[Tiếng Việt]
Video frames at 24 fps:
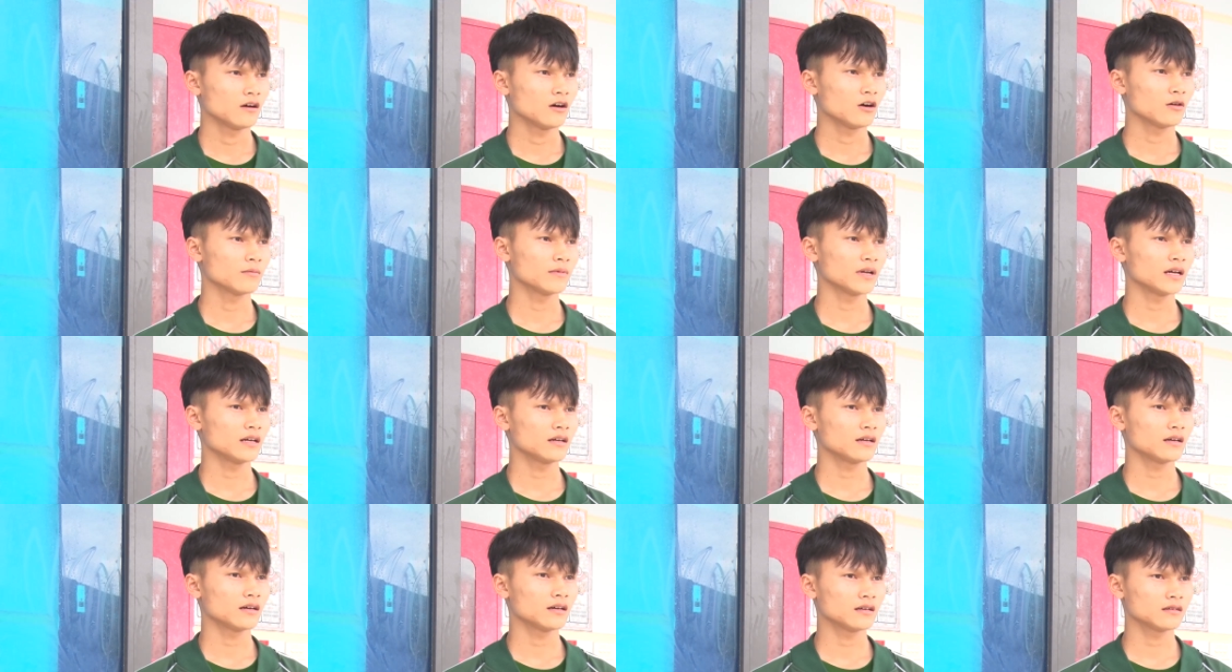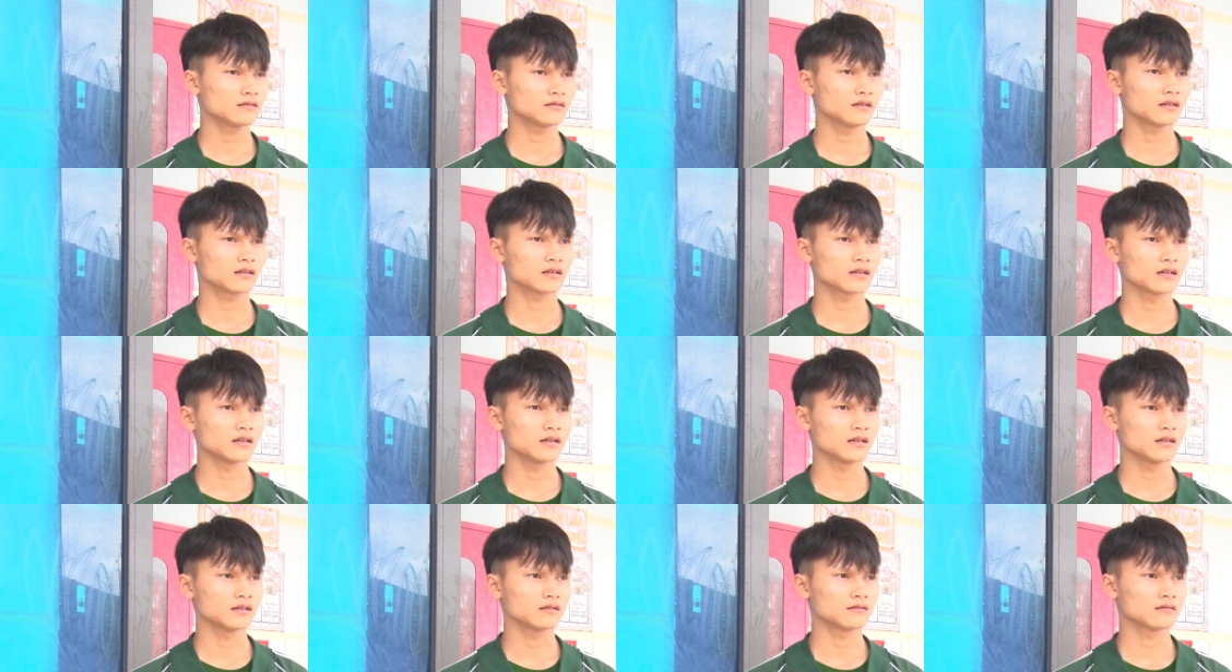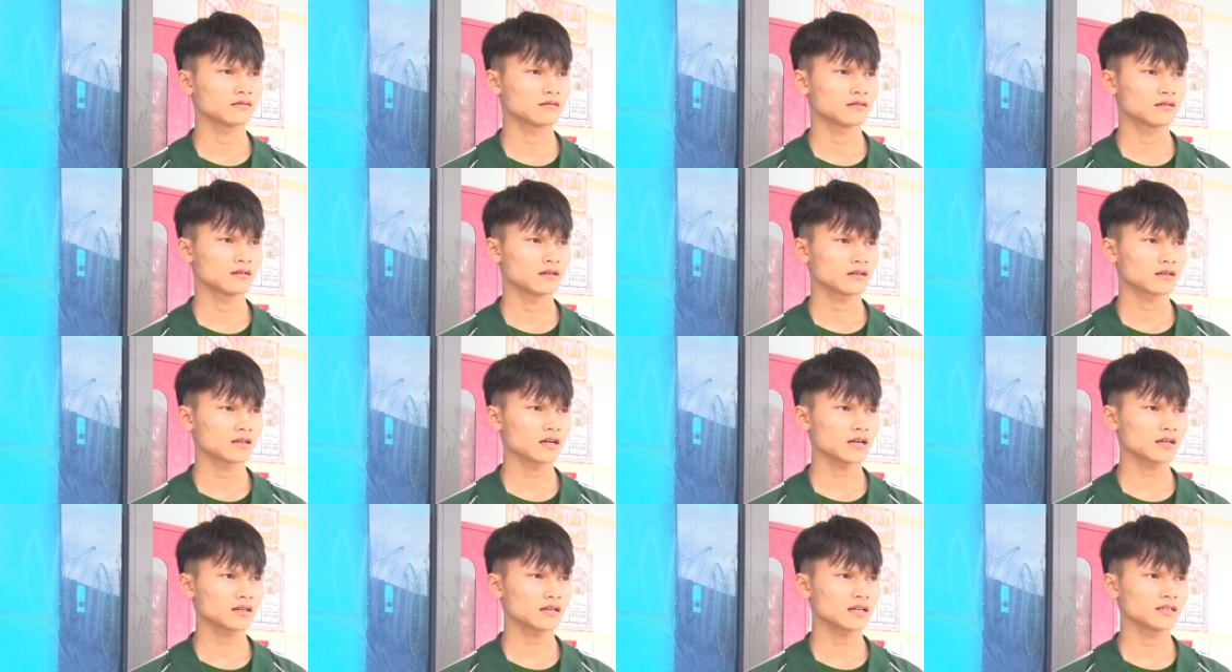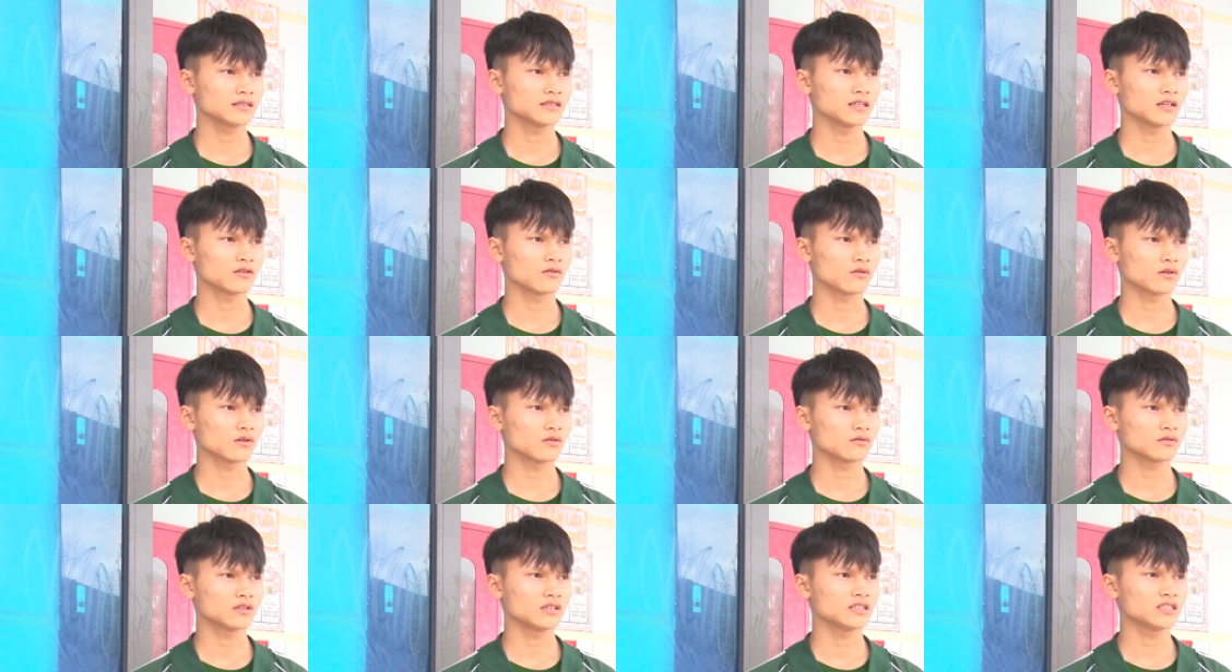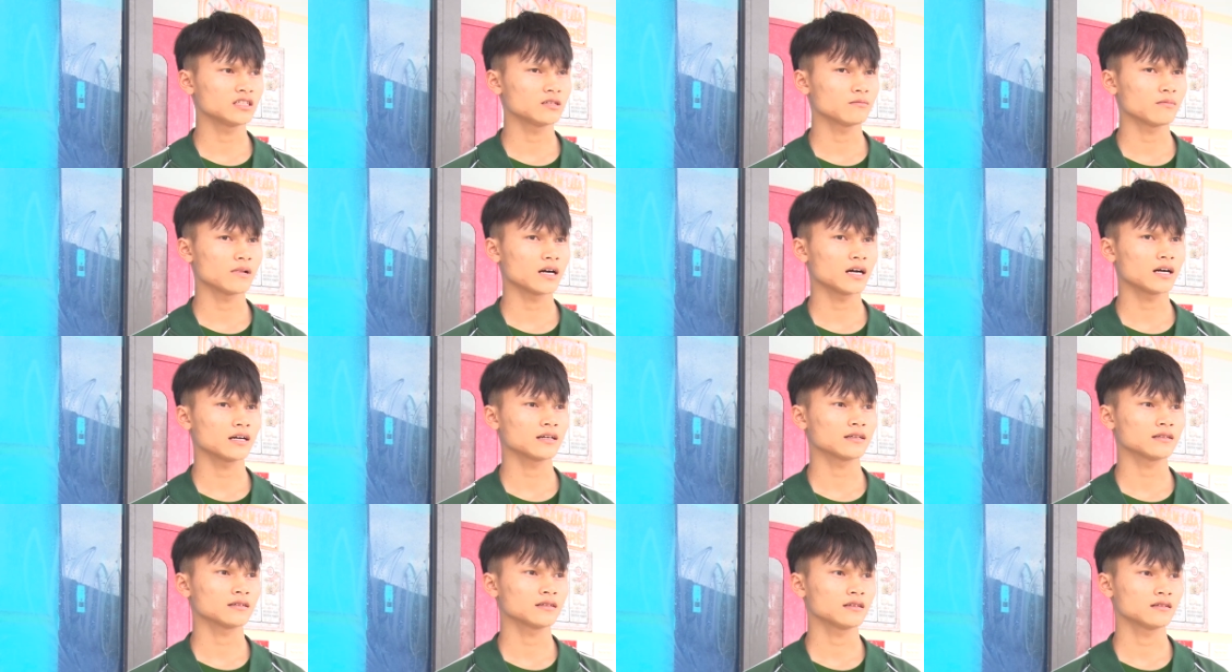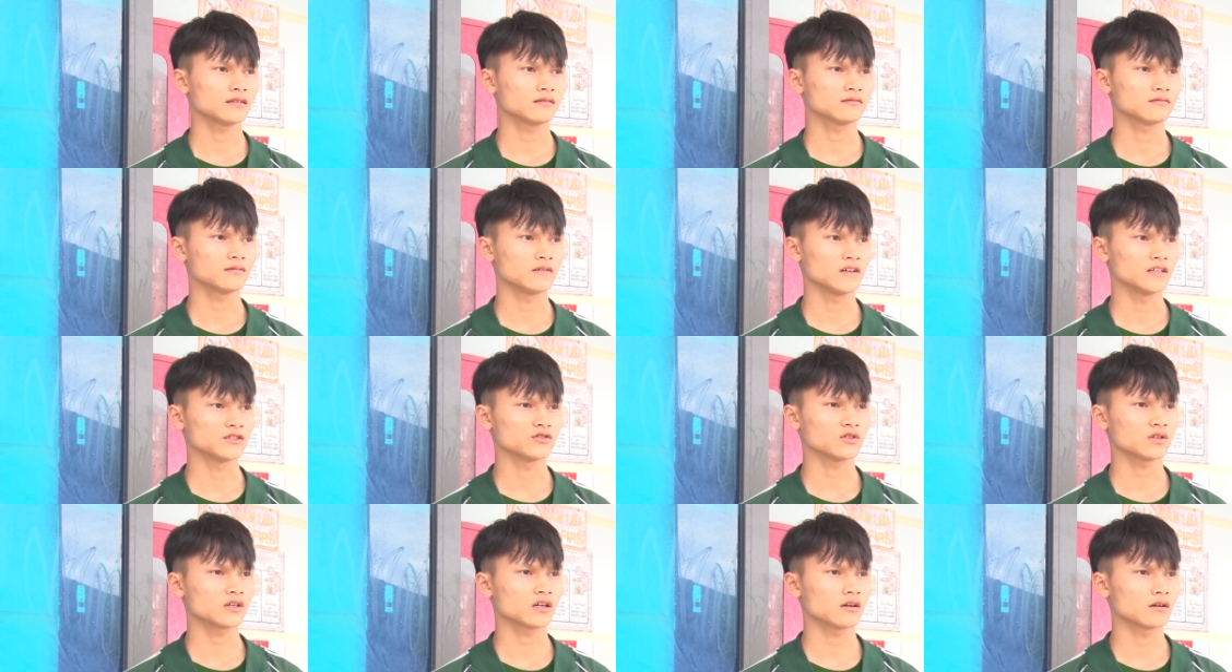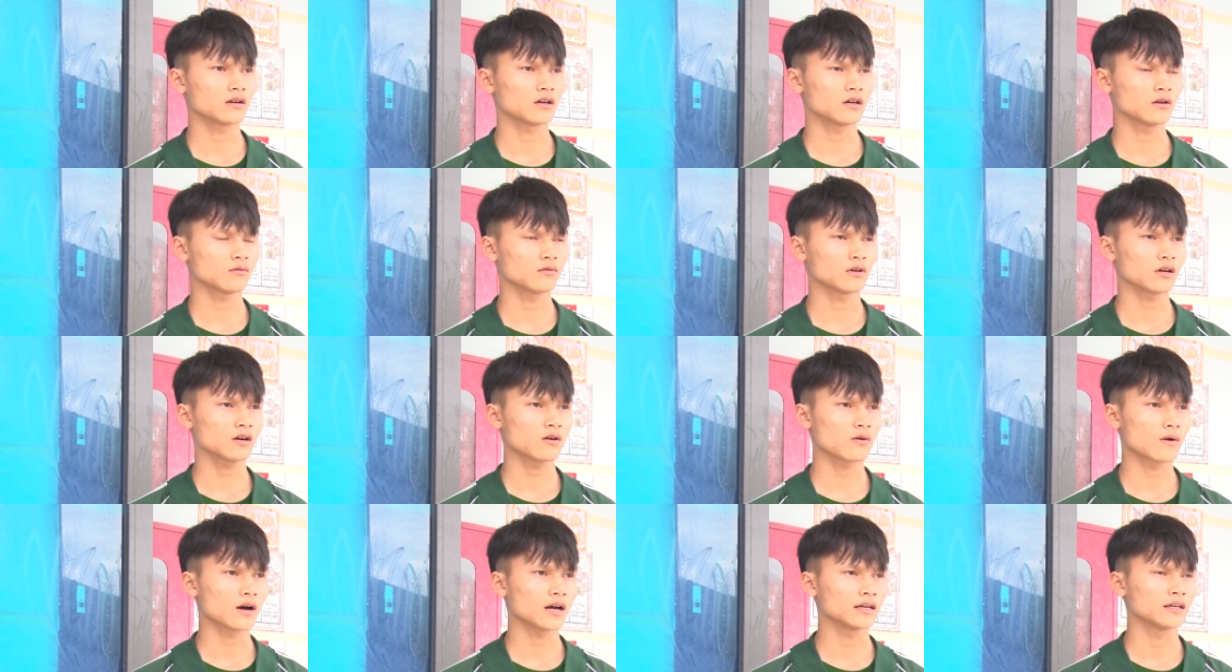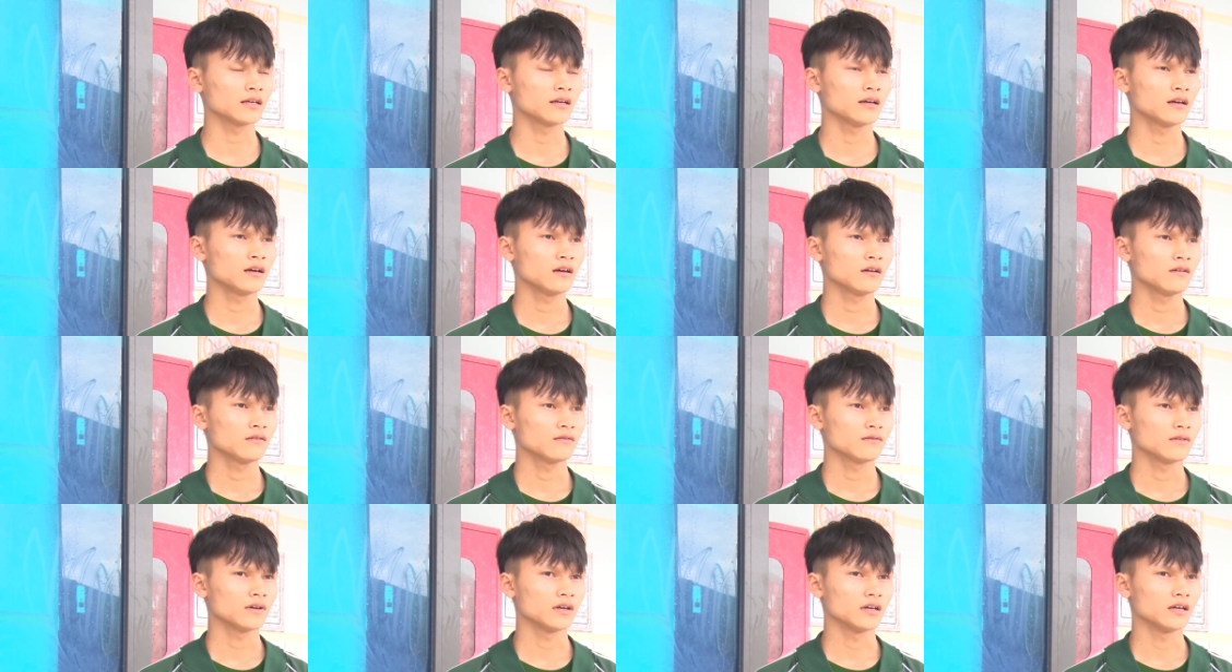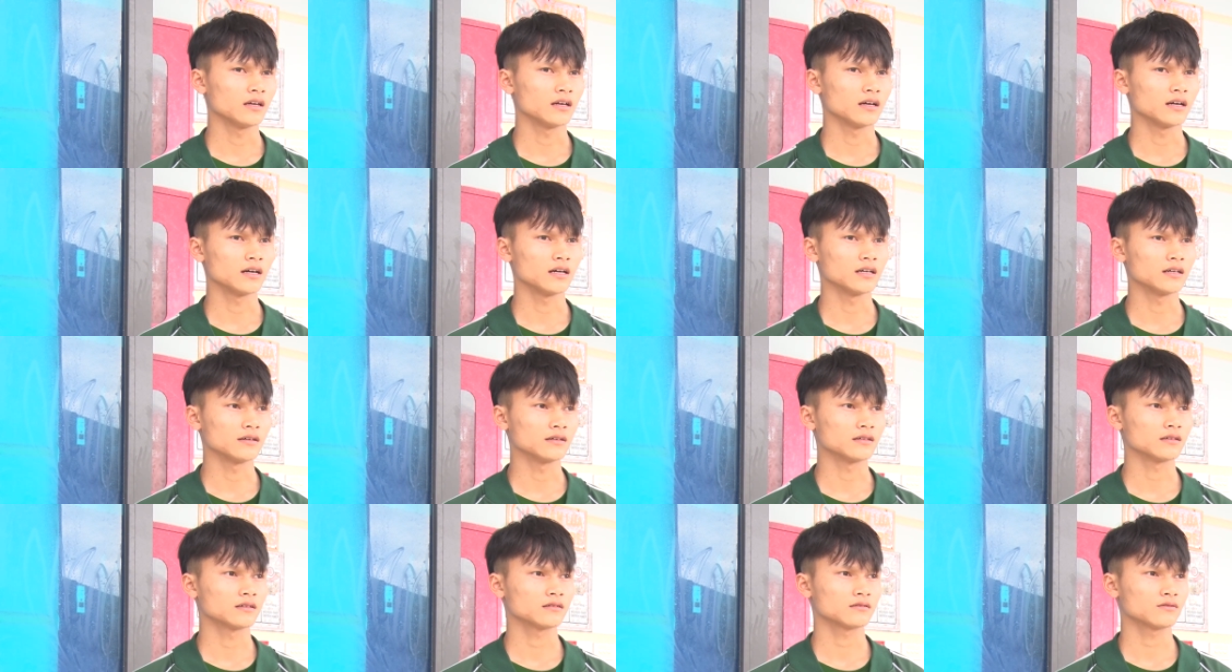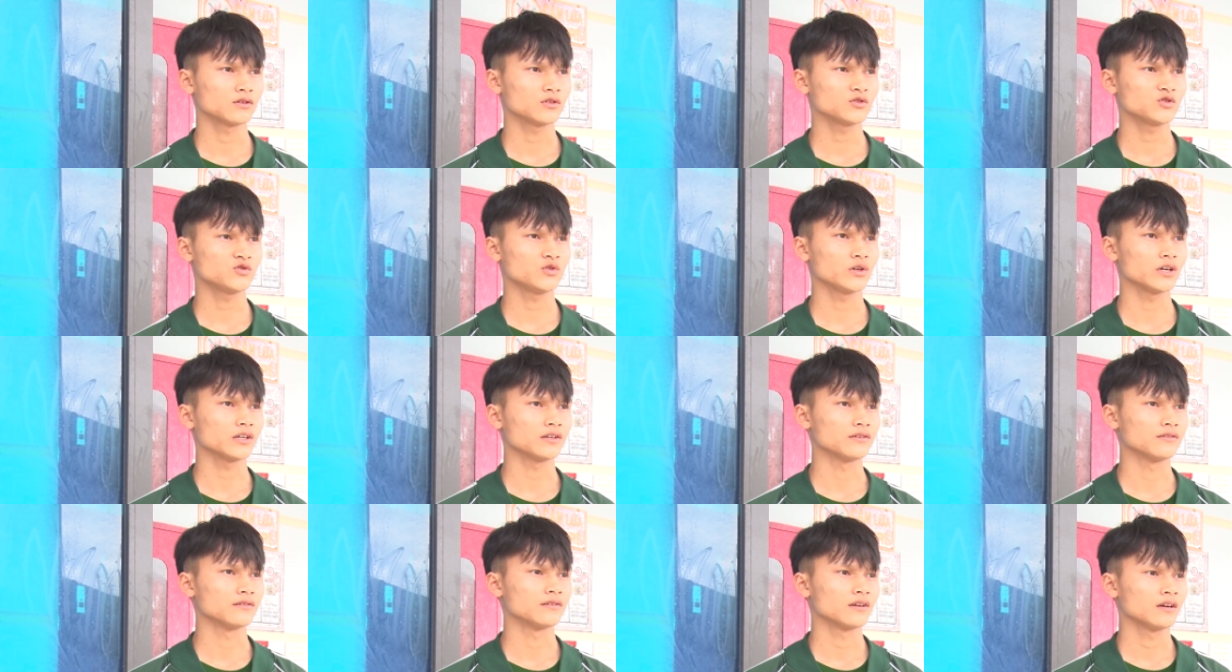Hôm nay à, được à, các đại diện của công ty Sima về xuất khẩu lao động nước ngoài về à, tuyên truyền